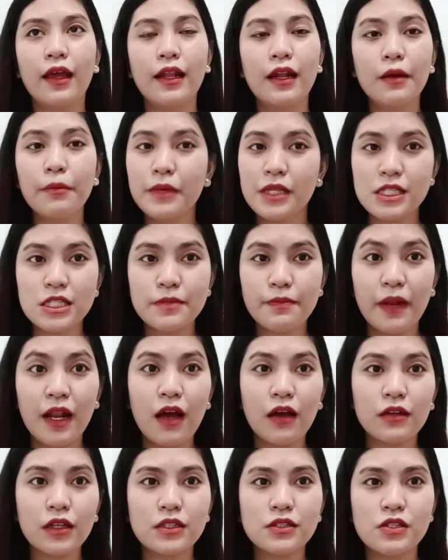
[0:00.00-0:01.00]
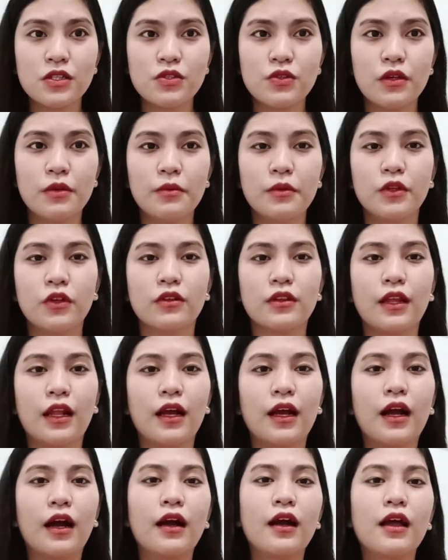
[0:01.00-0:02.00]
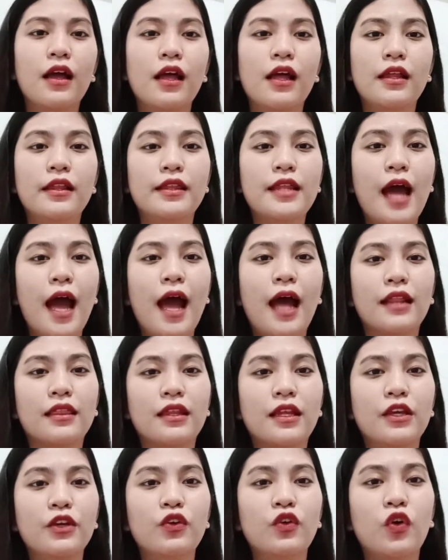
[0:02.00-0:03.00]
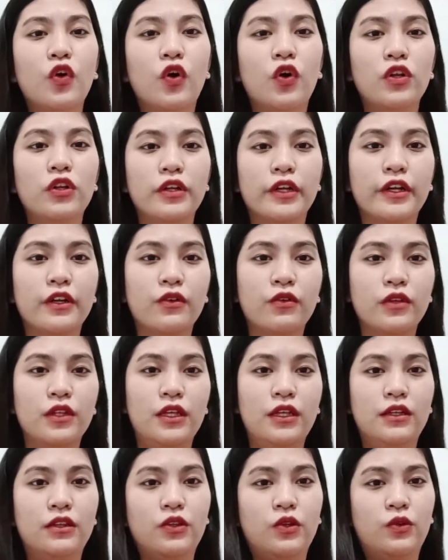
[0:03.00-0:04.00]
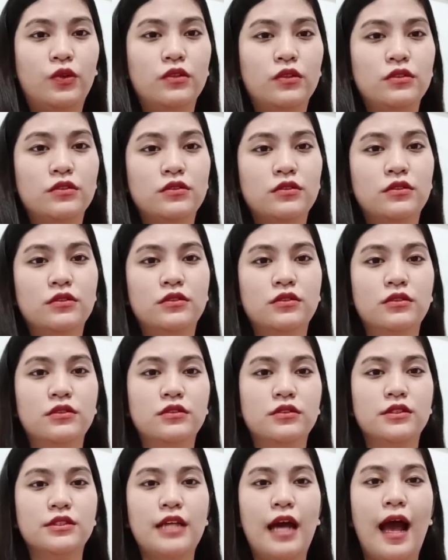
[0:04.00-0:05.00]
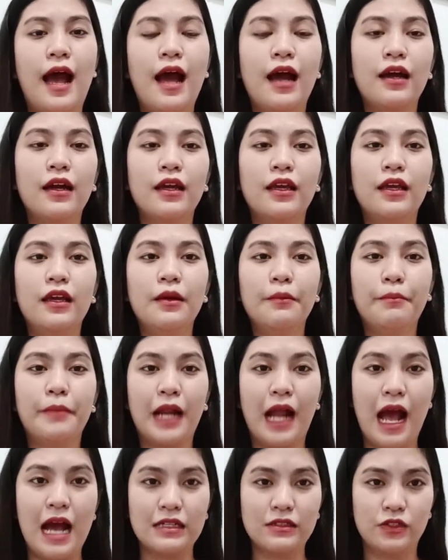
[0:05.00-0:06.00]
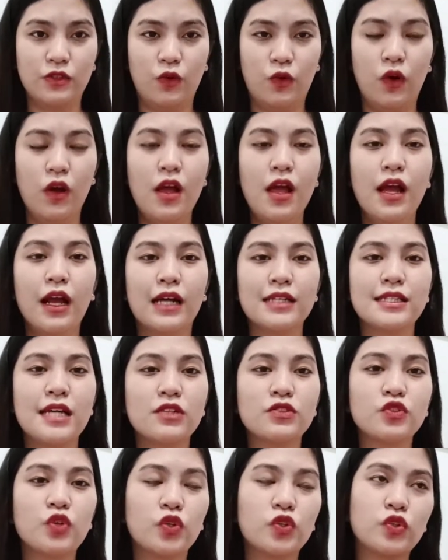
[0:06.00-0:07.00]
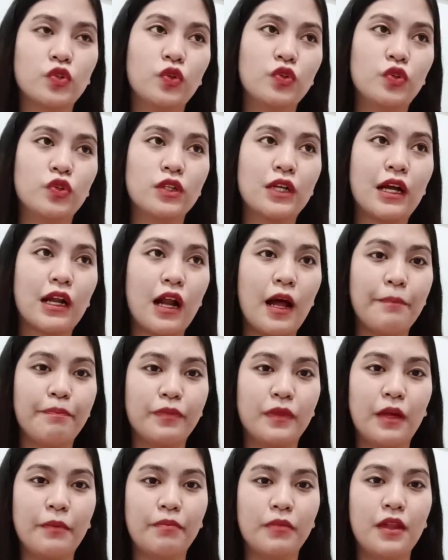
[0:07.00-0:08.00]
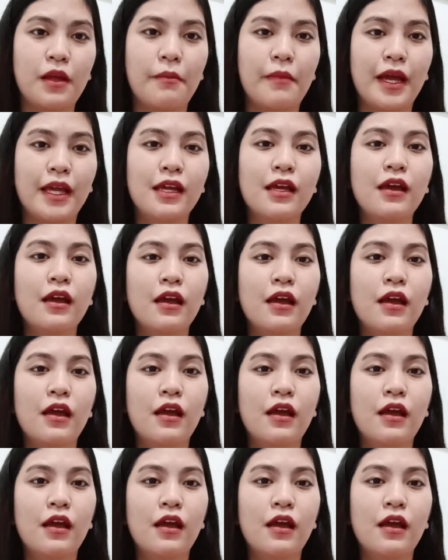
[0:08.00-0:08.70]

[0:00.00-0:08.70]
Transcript: ilang minutes pa lang ako nagsiswimming nang talagang nahati yung color ko dito sa aking braso. Kasi ang suot ko nun crop top na may